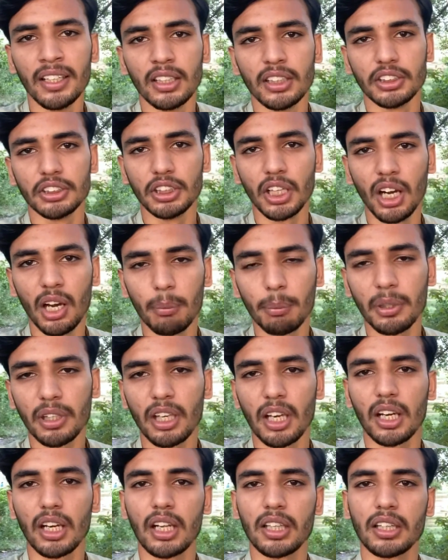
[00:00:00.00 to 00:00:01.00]
यहाँ पे
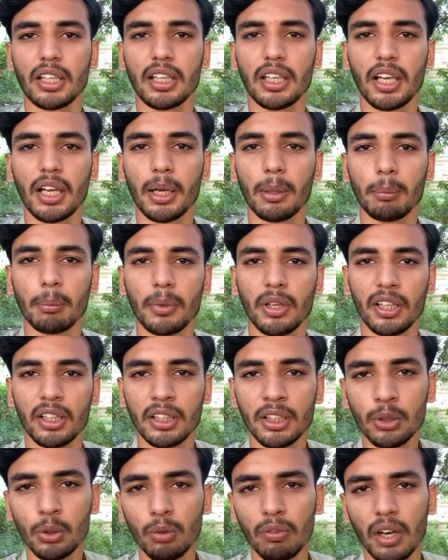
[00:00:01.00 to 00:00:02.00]
क्या कहते हैं
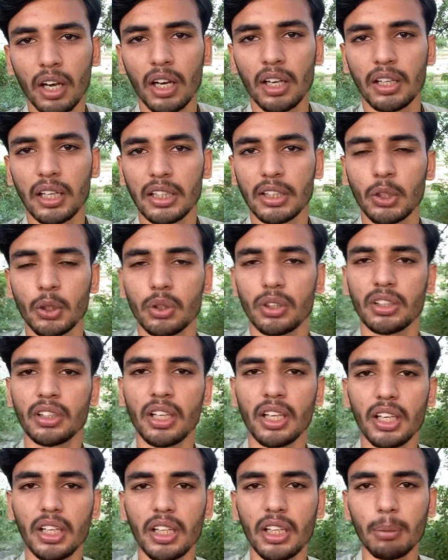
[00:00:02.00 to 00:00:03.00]
हिंदू वगैरह रहते होते थे
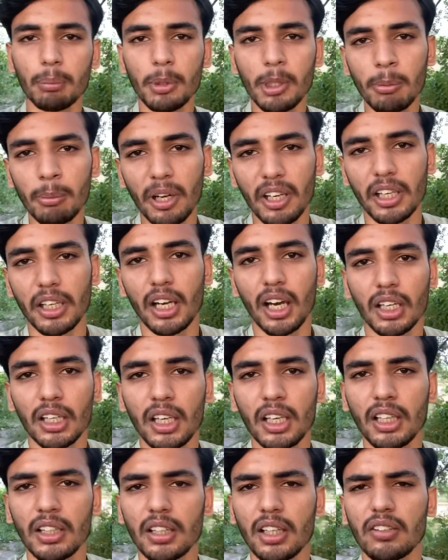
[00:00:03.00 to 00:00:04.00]
लेकिन अभी हमारे
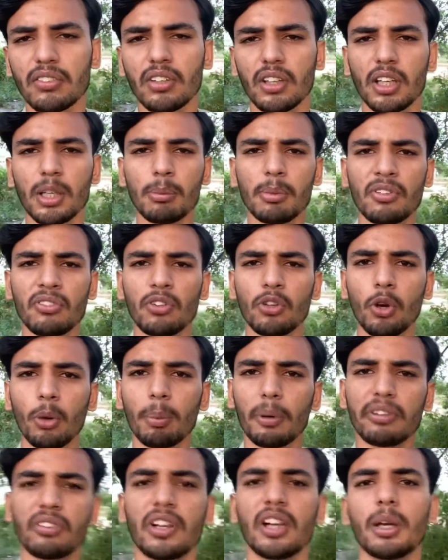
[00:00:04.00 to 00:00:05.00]
इलाके के अंदर तकरीबन जीरो
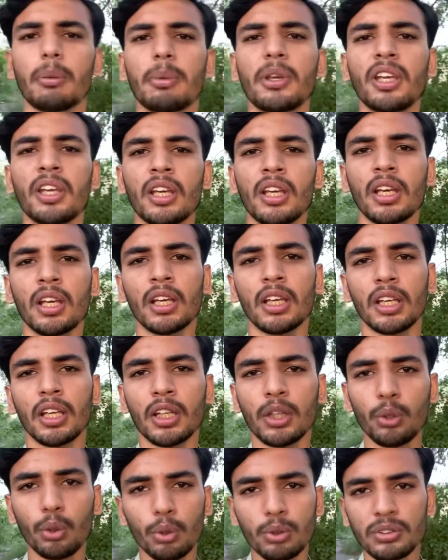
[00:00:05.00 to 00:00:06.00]
परसेंट भी
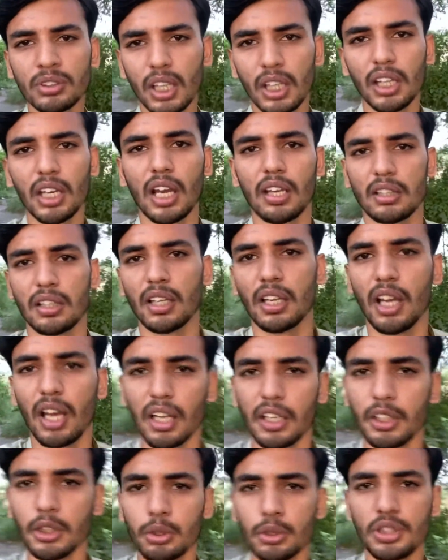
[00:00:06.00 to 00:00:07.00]
हिंदूज़ नहीं रहते
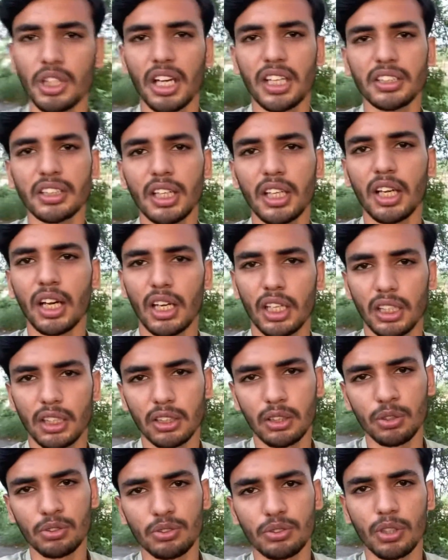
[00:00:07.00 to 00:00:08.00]
हैं नहीं तो शायद ये
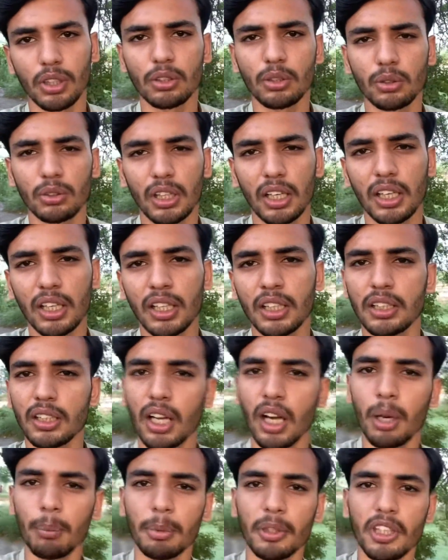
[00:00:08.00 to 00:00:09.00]
कंस्ट्रक्ट होता लेकिन
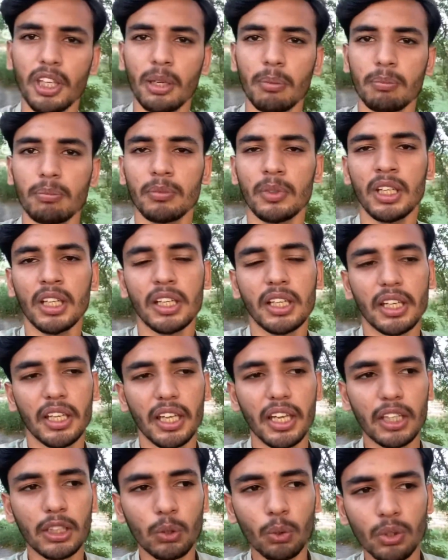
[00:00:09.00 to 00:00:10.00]
यहाँ पे ये
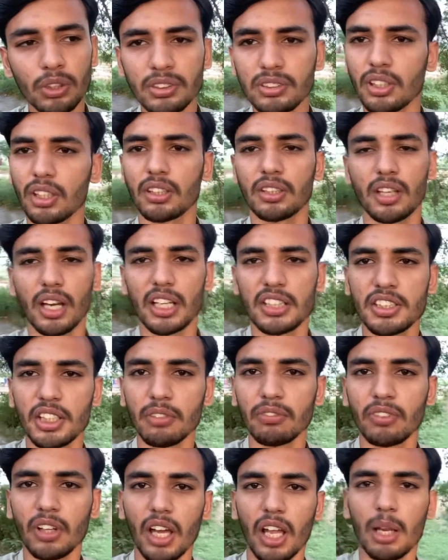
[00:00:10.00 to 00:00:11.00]
एक टूरिस्ट
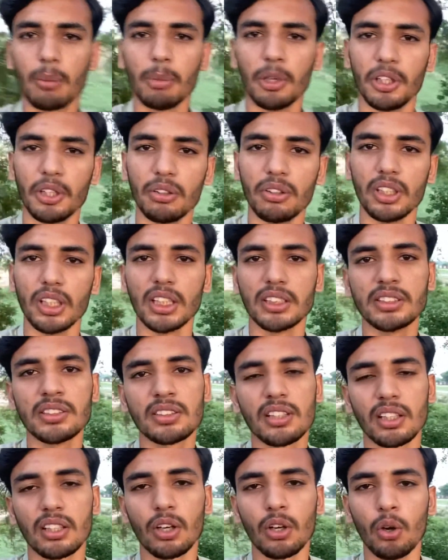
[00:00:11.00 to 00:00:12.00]
अट्रैक्शन वगैरह बनी हुई है
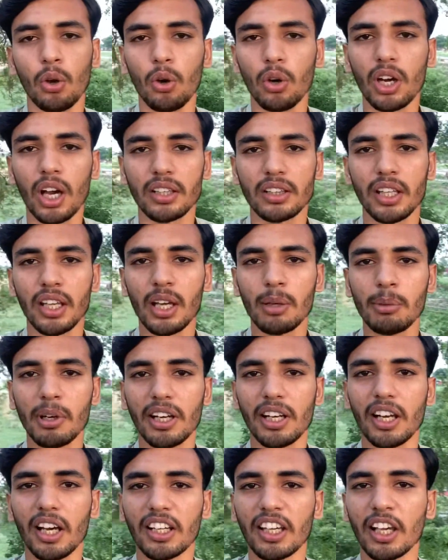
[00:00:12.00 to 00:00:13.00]
जिसके अंदर लोग आते हैं
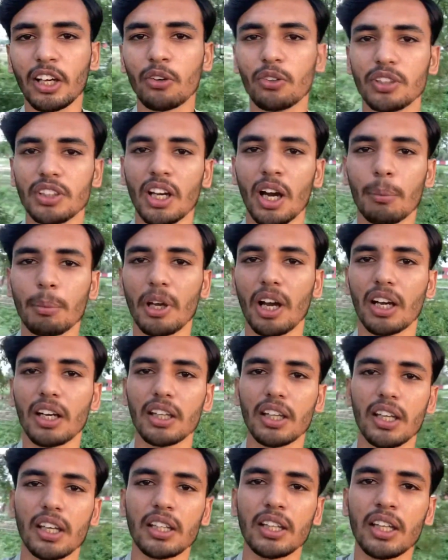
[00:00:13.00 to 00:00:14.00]
हमारे इलाके के और यहाँ पे आगे
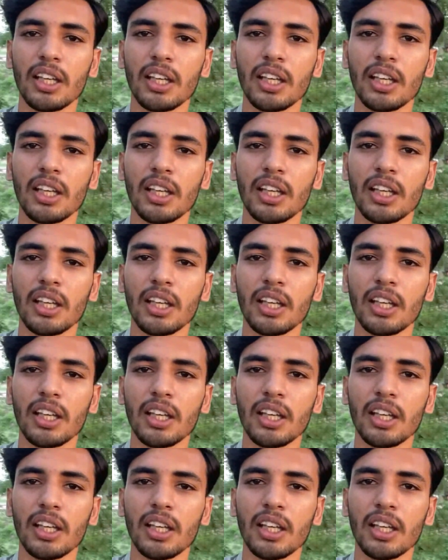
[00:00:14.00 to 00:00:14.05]
देखते